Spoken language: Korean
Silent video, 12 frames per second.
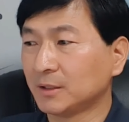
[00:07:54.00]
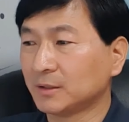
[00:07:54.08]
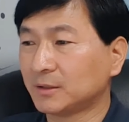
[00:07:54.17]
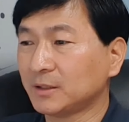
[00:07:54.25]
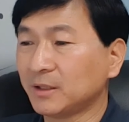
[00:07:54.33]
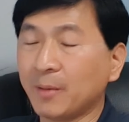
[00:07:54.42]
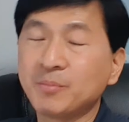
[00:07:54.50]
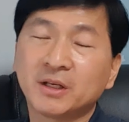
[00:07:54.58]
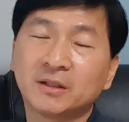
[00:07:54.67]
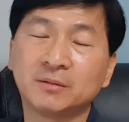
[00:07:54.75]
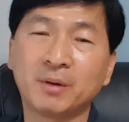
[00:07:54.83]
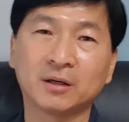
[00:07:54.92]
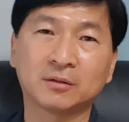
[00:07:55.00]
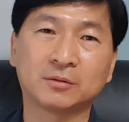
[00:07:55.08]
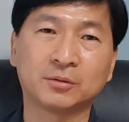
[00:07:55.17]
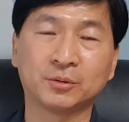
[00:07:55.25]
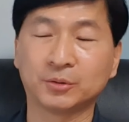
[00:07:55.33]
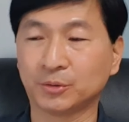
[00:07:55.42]
자, 이 MJ
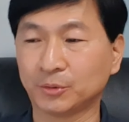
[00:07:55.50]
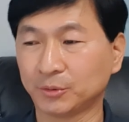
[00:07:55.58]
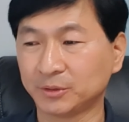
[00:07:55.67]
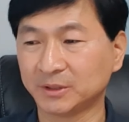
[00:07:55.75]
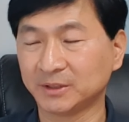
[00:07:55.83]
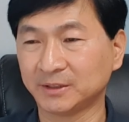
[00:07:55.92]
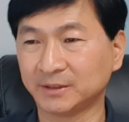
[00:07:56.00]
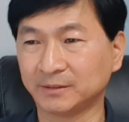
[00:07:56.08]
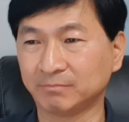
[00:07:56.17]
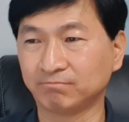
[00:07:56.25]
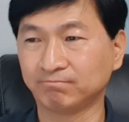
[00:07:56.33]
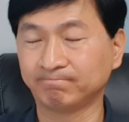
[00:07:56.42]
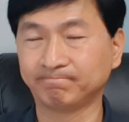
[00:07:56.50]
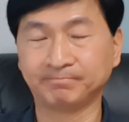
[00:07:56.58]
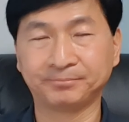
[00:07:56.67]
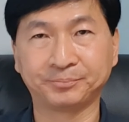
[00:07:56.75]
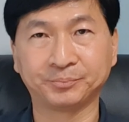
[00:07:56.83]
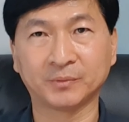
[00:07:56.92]
드마코는
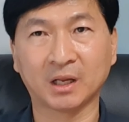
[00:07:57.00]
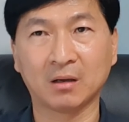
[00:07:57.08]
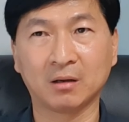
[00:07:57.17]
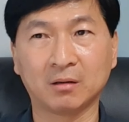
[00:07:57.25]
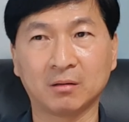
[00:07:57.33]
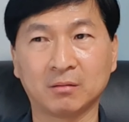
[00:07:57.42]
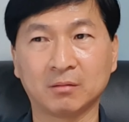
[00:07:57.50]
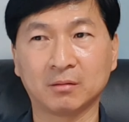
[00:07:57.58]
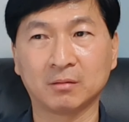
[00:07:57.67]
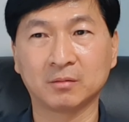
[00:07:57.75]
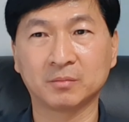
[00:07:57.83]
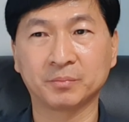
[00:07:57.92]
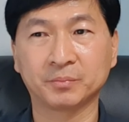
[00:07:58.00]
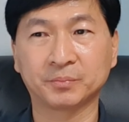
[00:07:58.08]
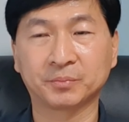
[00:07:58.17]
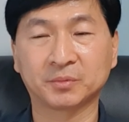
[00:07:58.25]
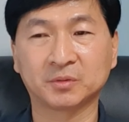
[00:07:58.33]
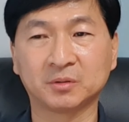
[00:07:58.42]
음,
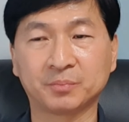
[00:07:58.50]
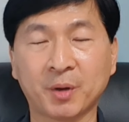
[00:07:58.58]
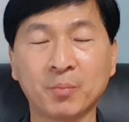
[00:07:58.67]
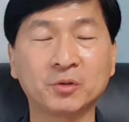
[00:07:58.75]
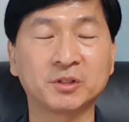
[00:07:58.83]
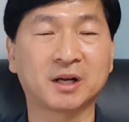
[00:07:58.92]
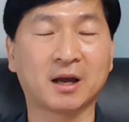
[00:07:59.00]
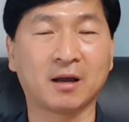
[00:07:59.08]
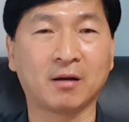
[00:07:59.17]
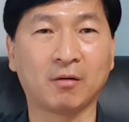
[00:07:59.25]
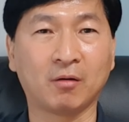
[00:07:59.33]
그 편모스라